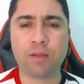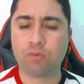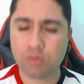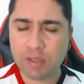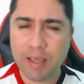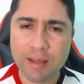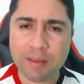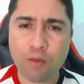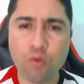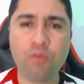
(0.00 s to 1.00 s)

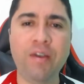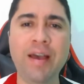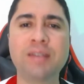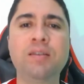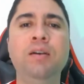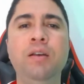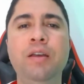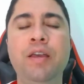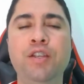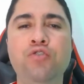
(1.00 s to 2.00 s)
Senta, conversa,
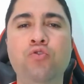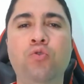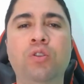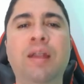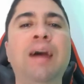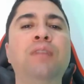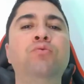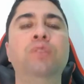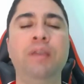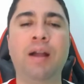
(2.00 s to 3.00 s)
redige o
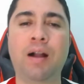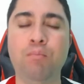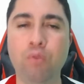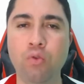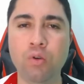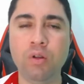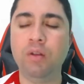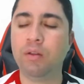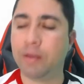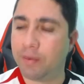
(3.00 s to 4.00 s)
contrato e acabou,
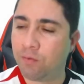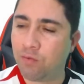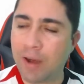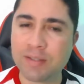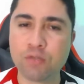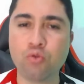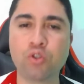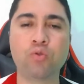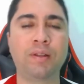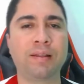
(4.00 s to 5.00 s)
né? Faz as duas
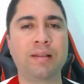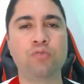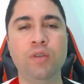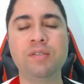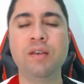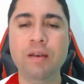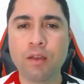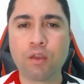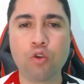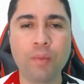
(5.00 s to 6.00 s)
contratações
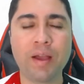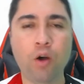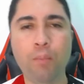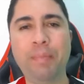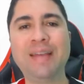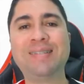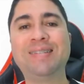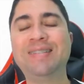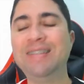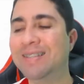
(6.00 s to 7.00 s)
que o Mengão
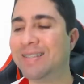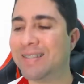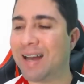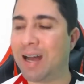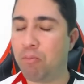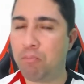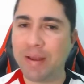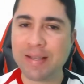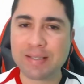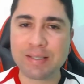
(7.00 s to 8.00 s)
precisa,
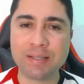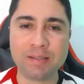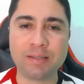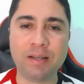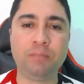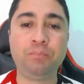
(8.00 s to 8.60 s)
precisa.